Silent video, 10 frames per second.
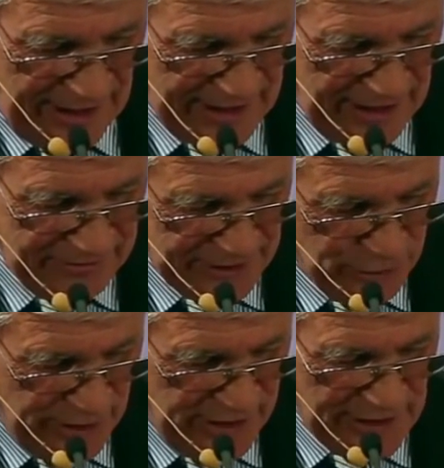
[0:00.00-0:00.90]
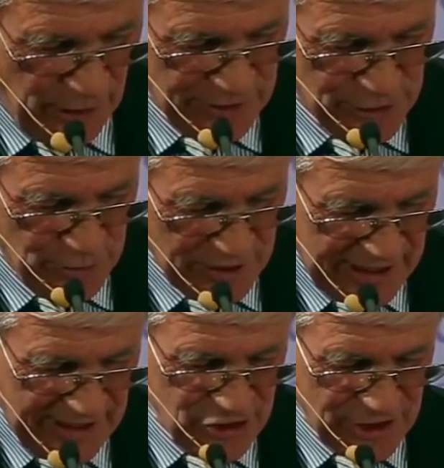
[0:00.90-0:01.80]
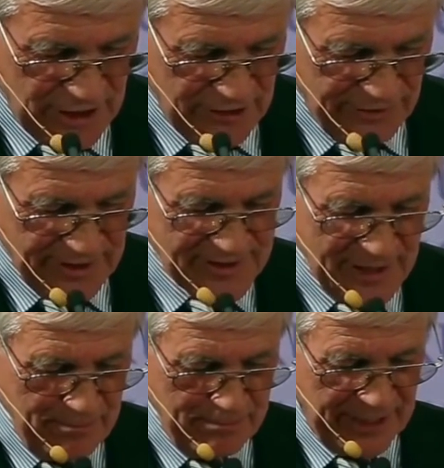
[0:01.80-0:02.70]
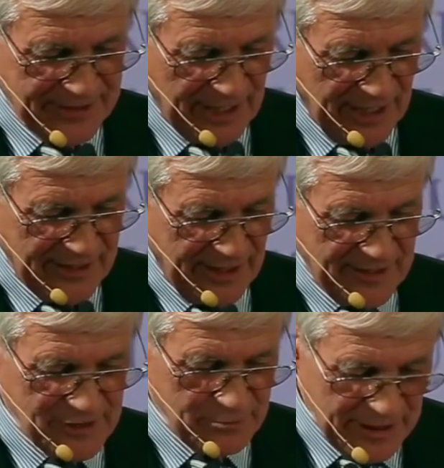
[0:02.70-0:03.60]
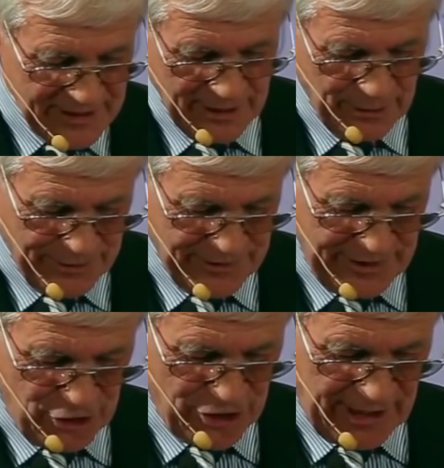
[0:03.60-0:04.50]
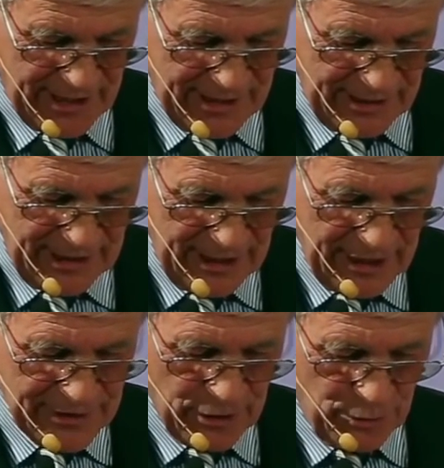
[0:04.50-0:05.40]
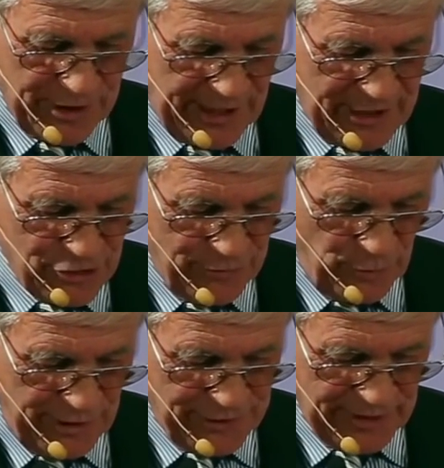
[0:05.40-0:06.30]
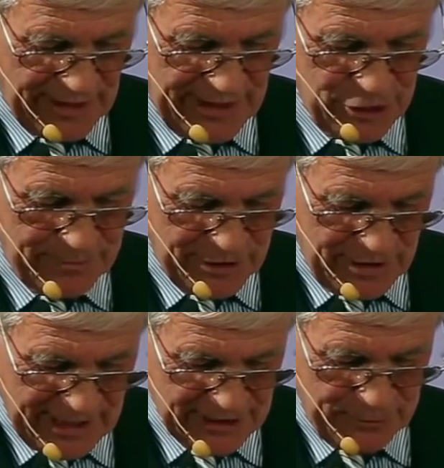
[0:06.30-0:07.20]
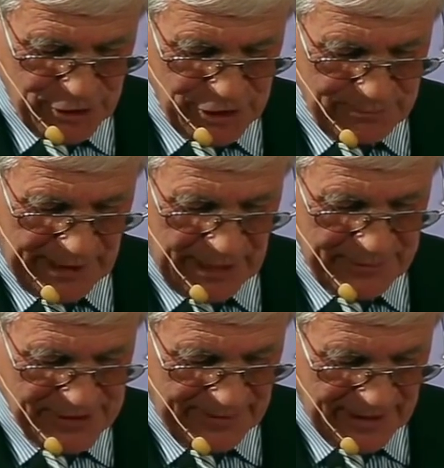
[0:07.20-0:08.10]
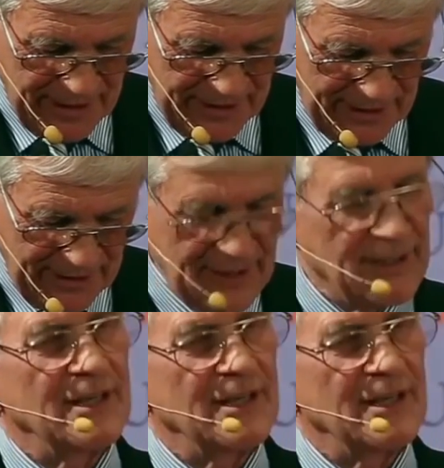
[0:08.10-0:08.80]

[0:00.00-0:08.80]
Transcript: in einer virtuellen Auktion Gegenstände für sieben Parteien eines Mietshauses ersteigern, darunter ein schwules und ein lesbisches Paar mit zwei Kindern.